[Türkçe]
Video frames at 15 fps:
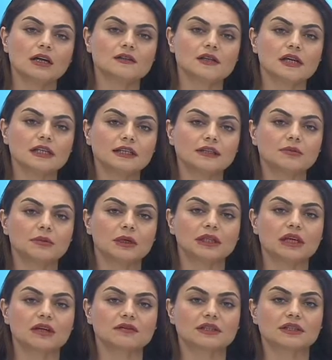Antalya'nın
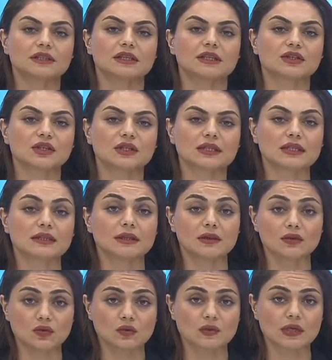Manavgat ilçesinde
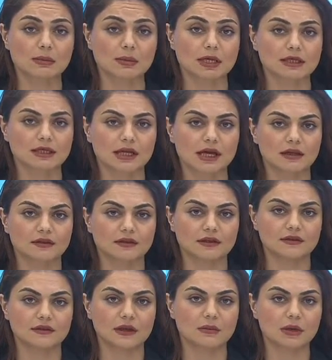dün sabah
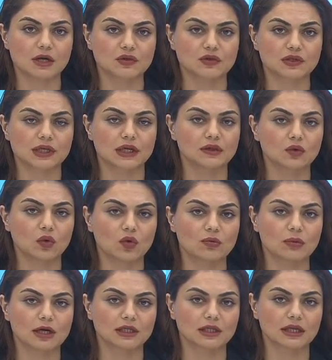saatlerinde başlayan
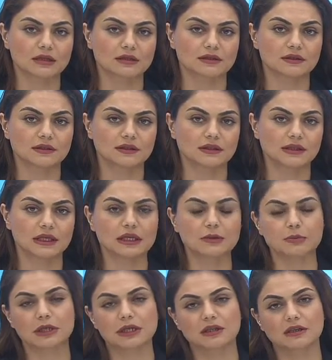orman yangını
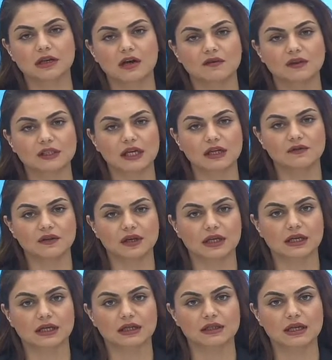ekiplerin havadan ve
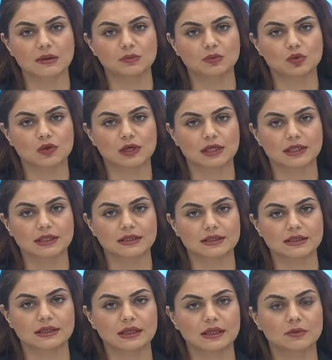karadan
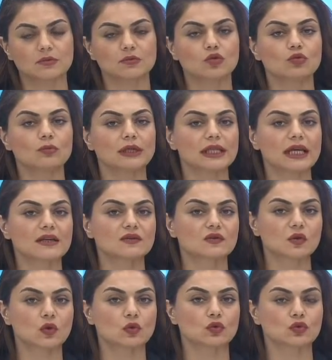müdahalesiyle büyümeden
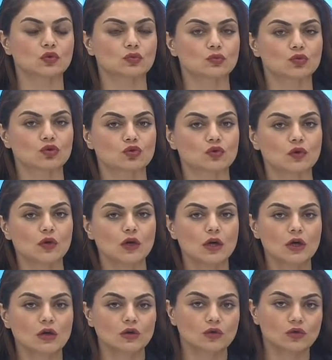söndürülmüştü.
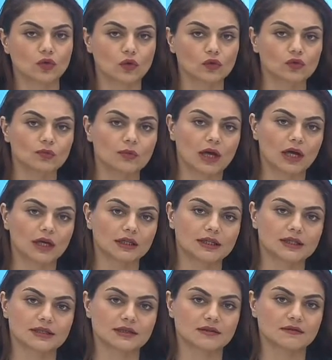Gündoğdu
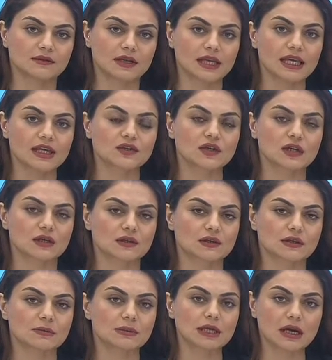mahallesinde gece
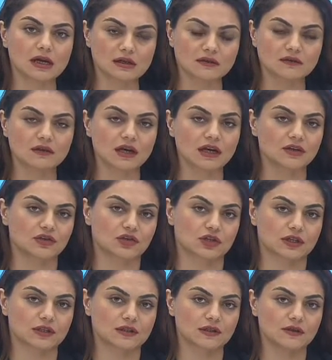yarısı bir yangın daha
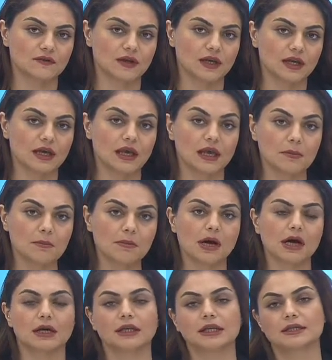çıktı ve hem
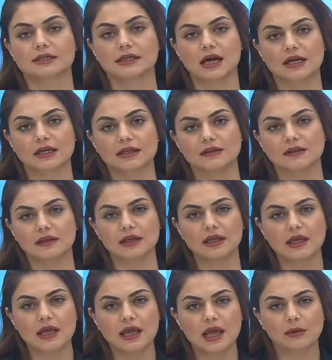mahalle sakinleri
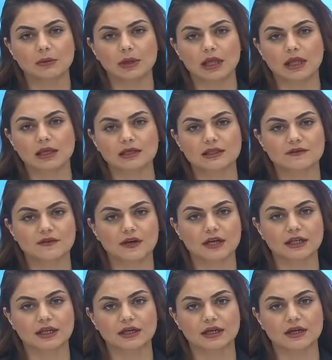hem de
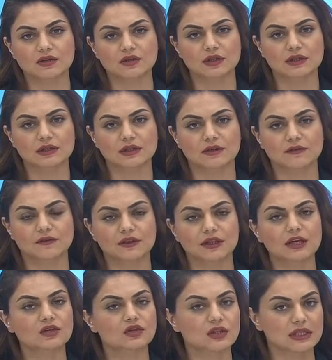itfaiye araçları
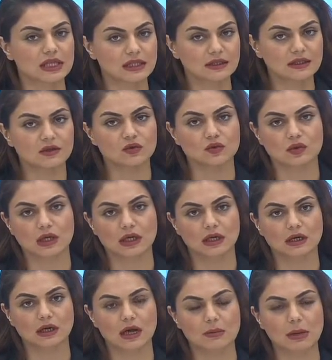tarafından şiddetli
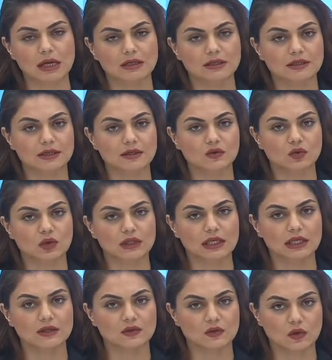rüzgara rağmen kısa
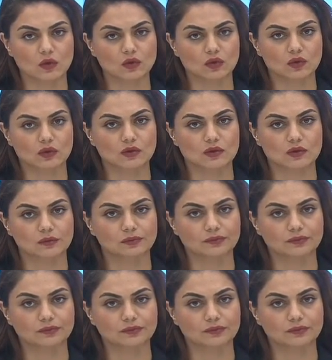sürede söndürüldü.